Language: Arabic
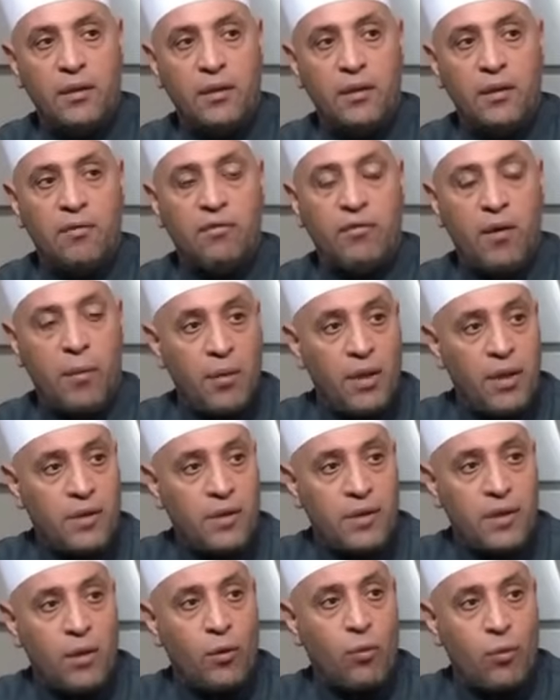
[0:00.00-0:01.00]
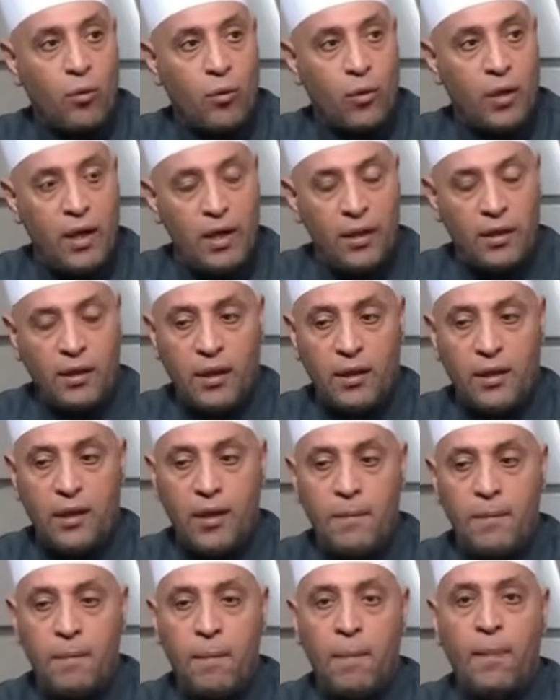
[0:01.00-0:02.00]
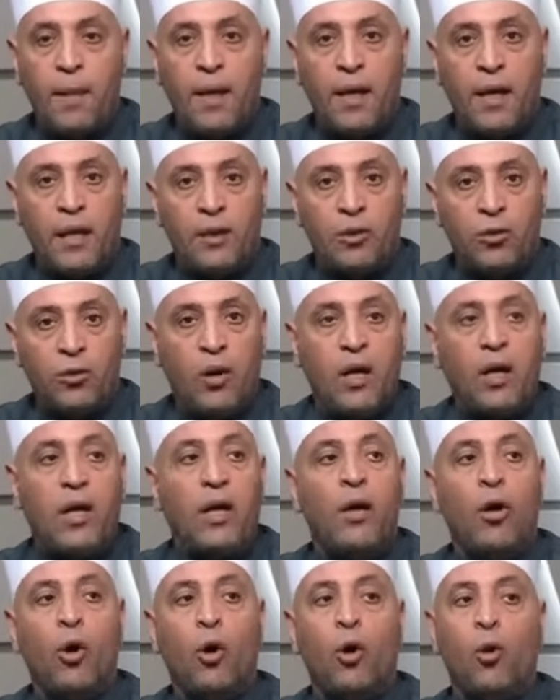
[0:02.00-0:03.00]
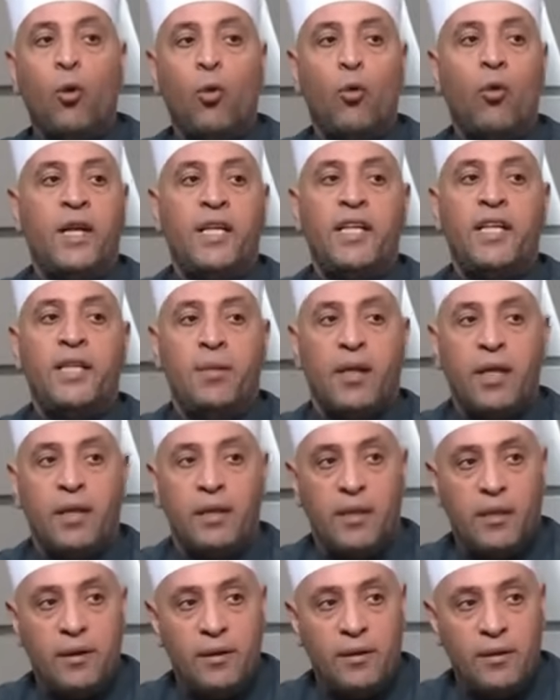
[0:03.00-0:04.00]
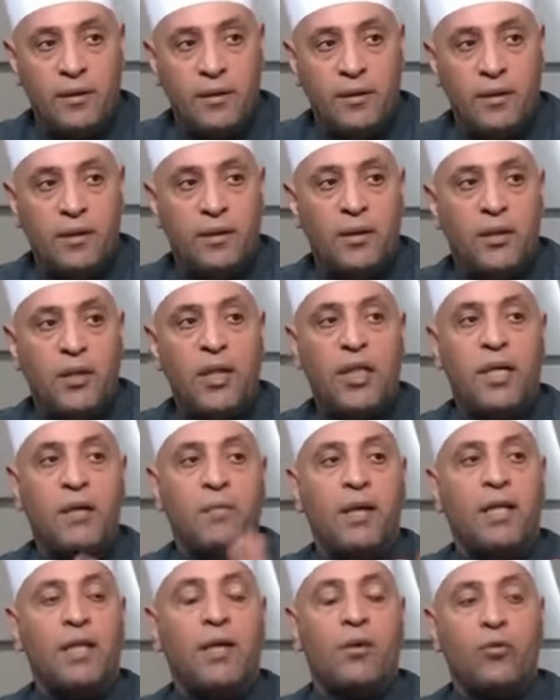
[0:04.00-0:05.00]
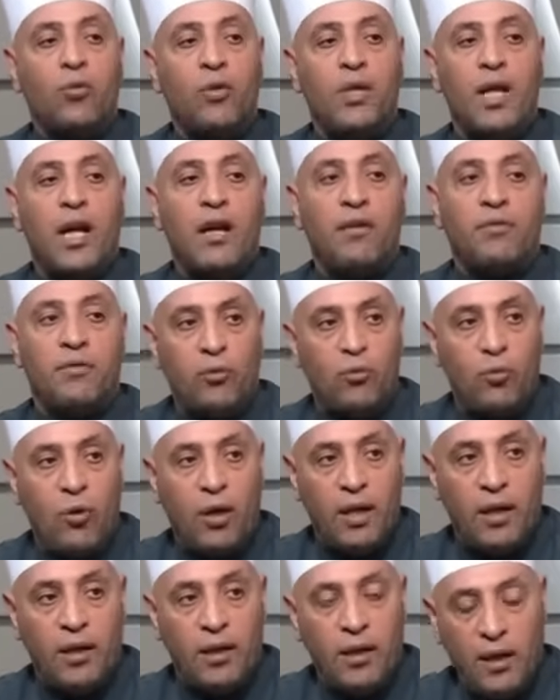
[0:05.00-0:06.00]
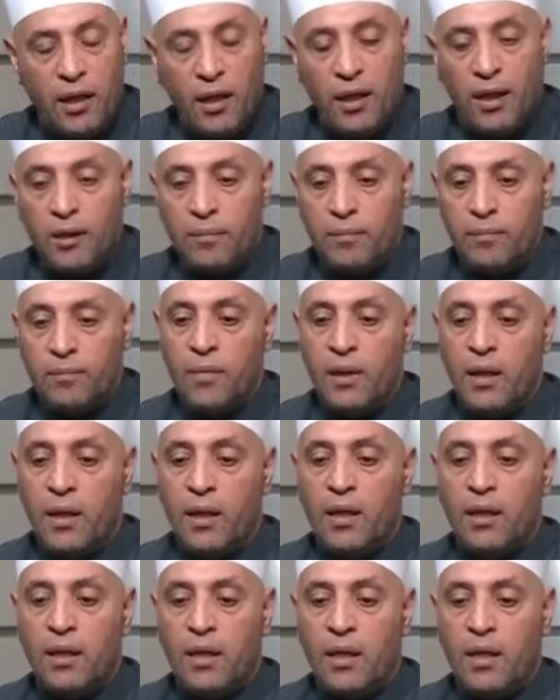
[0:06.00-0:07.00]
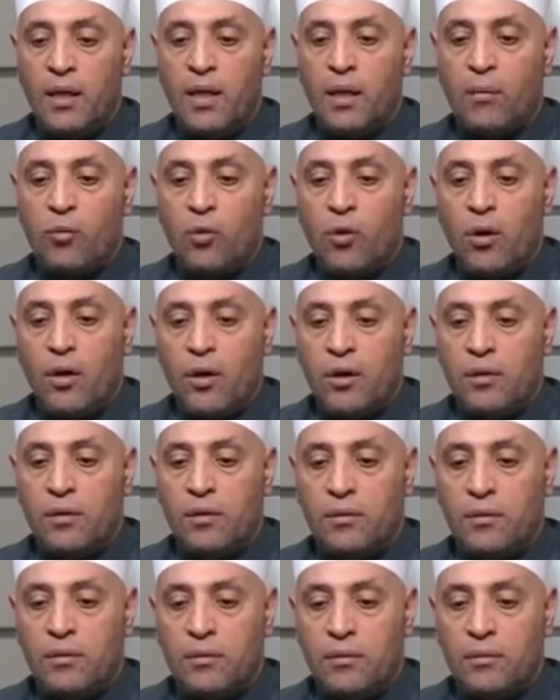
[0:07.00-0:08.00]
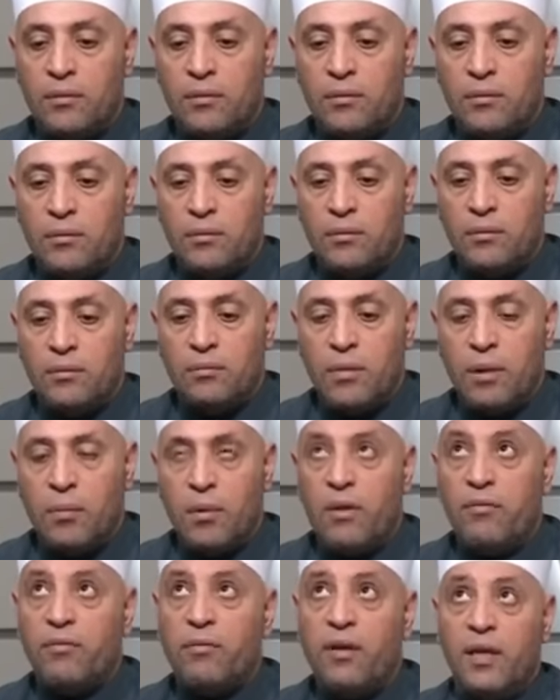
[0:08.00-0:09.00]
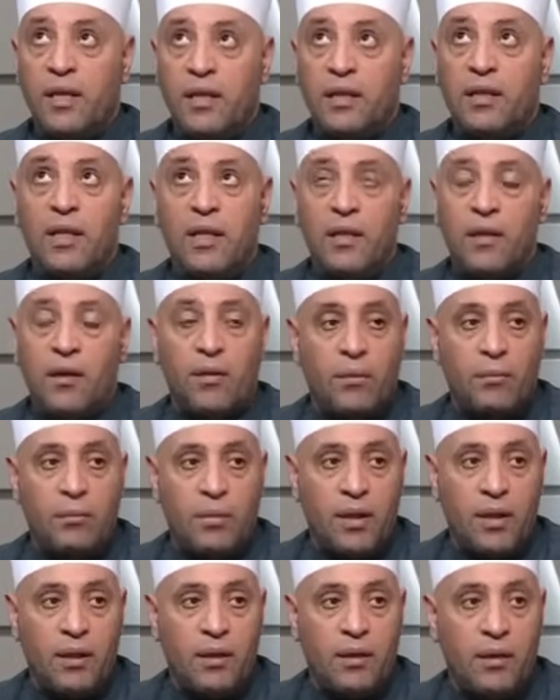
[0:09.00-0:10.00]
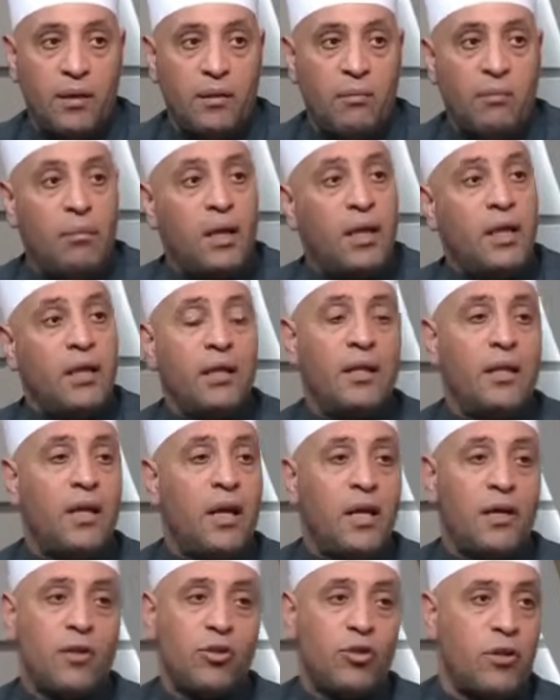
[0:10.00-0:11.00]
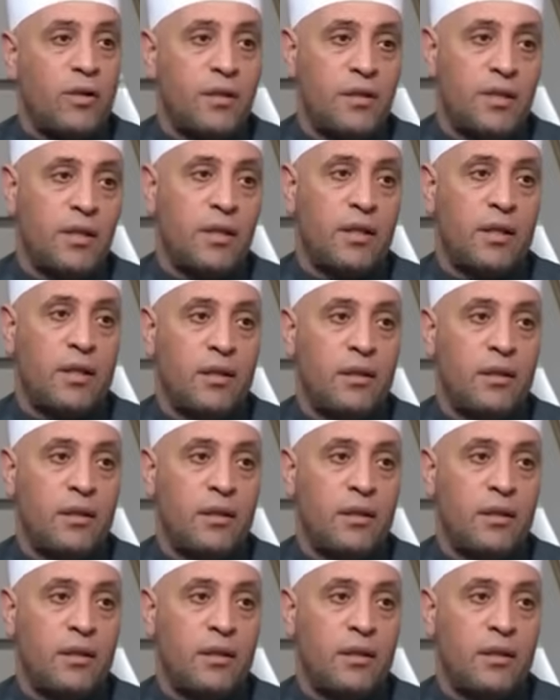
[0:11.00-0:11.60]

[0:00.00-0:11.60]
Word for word: فبنص القرآن كده الدعاء هو العبادة العبادة كلها في الدعاء ليه؟ لأن أنا مجرد ما برفع ايديا لربنا مع اني انا شخصيا